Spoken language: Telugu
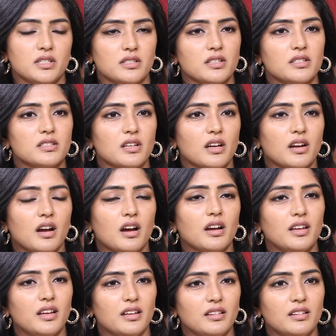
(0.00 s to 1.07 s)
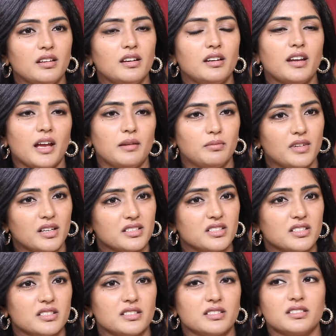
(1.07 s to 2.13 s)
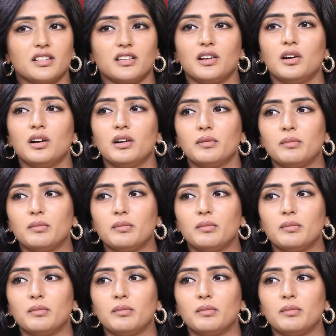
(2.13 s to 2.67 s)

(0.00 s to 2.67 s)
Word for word: చేసేస్తారా ఏంది టైప్ కాస్ట్ చేసేస్తారా